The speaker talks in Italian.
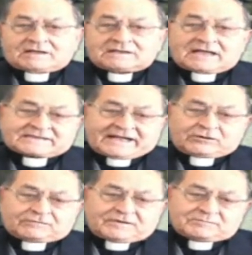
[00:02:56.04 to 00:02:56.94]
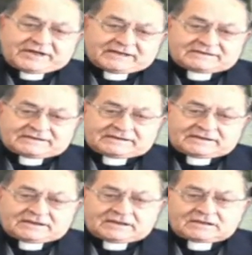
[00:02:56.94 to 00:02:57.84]
Lazzarino
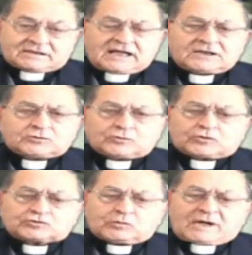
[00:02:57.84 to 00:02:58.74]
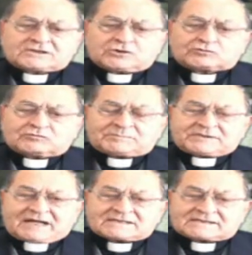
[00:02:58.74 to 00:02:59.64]
Fabretti, dando uno sguardo sulla
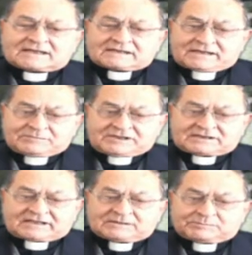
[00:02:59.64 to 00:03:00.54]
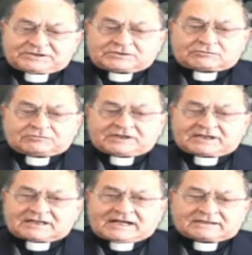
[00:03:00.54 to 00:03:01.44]
piazza gremita di piccoli e
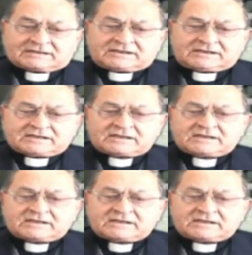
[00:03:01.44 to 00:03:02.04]
grandi,